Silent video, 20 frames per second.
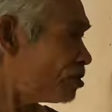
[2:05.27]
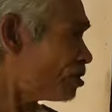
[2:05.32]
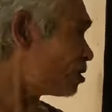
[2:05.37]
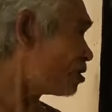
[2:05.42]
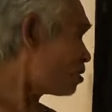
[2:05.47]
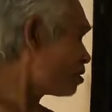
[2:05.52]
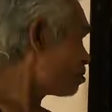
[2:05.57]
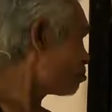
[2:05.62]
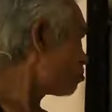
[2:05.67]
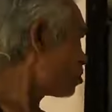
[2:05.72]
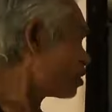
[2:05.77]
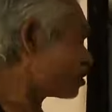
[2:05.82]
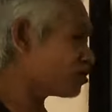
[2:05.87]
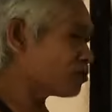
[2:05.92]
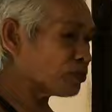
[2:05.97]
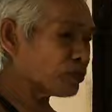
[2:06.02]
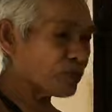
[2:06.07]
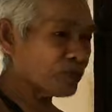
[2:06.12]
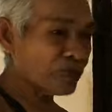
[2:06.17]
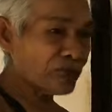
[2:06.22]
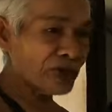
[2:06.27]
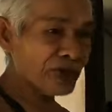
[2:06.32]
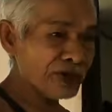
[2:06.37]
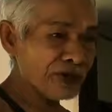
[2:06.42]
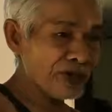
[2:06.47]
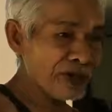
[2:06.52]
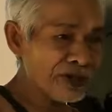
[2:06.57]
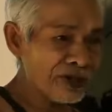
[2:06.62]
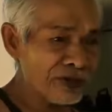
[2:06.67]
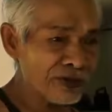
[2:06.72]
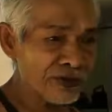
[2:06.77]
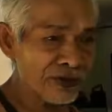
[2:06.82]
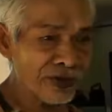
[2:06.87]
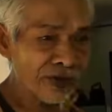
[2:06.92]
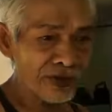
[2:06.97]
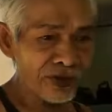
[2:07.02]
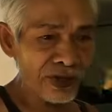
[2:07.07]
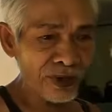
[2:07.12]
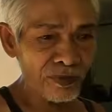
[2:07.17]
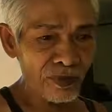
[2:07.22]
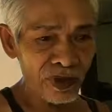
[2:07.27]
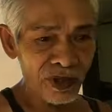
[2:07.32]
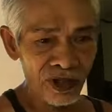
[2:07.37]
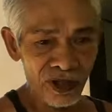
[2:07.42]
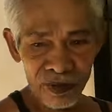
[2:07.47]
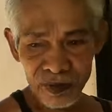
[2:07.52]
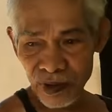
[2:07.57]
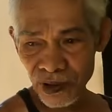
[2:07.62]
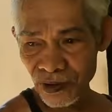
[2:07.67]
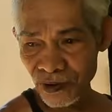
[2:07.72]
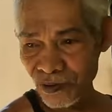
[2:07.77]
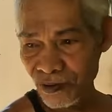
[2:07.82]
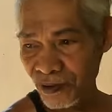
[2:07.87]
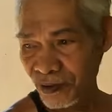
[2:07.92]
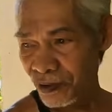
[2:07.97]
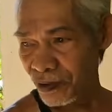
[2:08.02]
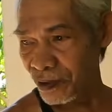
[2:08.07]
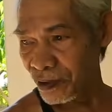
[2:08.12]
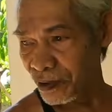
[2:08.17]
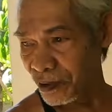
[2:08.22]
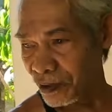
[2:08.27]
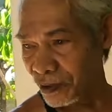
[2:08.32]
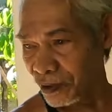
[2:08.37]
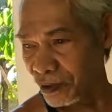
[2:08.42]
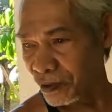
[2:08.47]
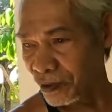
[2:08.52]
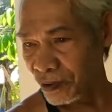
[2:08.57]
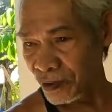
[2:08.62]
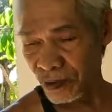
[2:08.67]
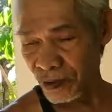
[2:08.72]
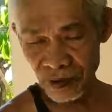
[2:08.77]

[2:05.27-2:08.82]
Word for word: May, mayroon po mga dyan yung itim, matibay yun. Mm.